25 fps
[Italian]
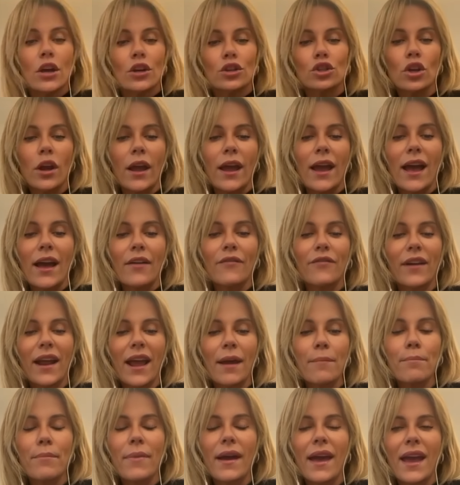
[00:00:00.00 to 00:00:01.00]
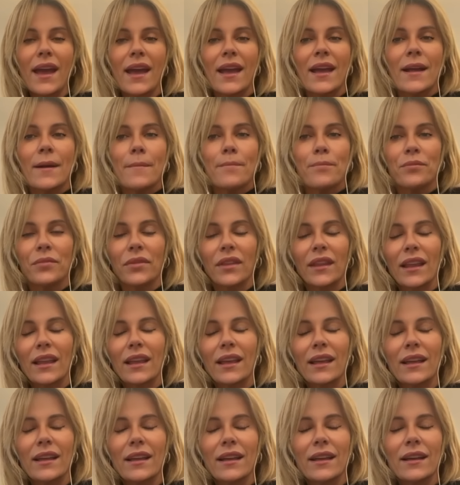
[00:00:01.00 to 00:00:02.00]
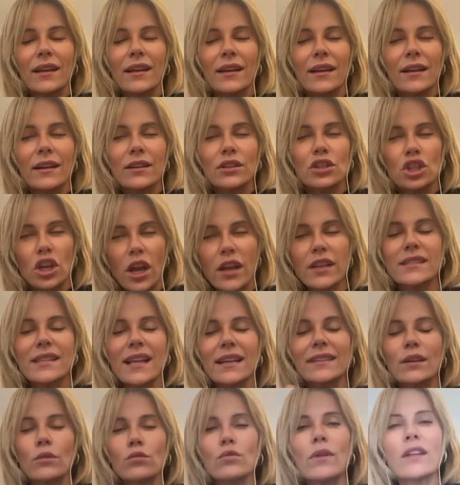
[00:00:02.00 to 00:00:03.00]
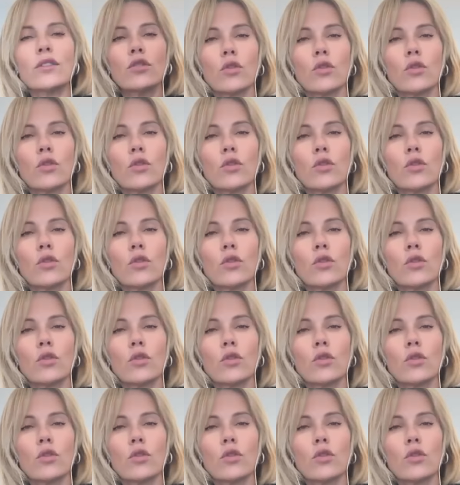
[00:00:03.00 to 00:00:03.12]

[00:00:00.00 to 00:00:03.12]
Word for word: cioè avrebbe c'è stata una